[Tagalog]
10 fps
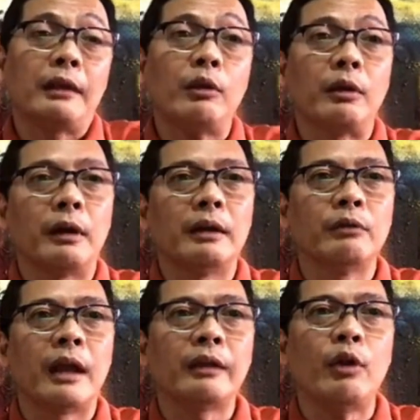Ah, ito,
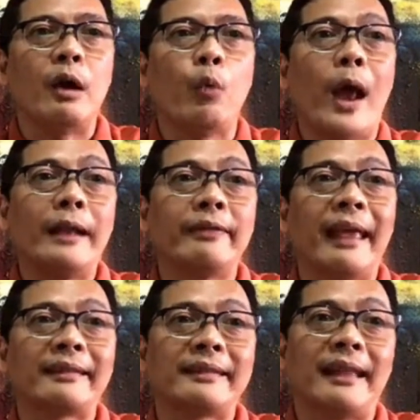ano lang ito, ha? Ah, wild
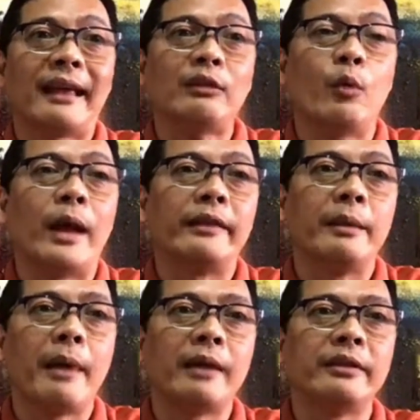guess lang ito, wild
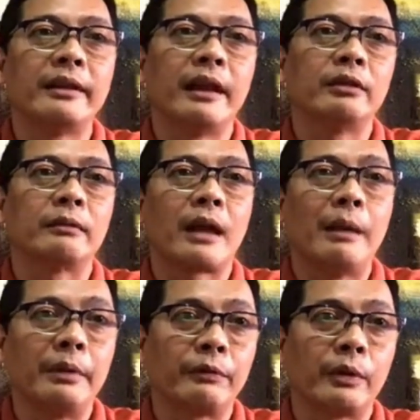imagination
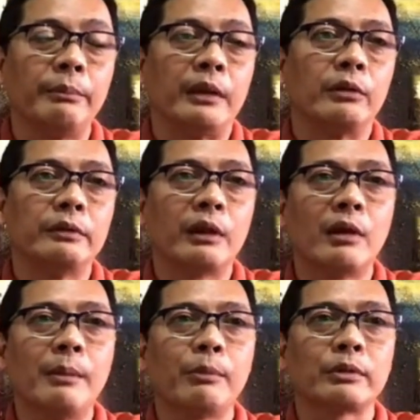coming from me. No? Hindi
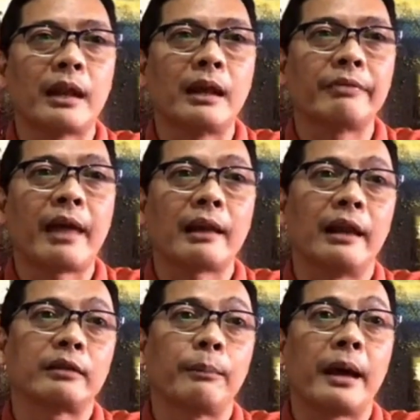ko alam kung talagang
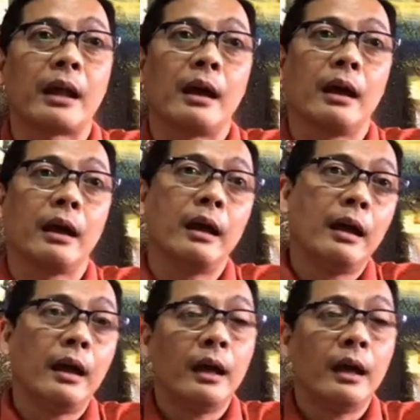takles. So parang,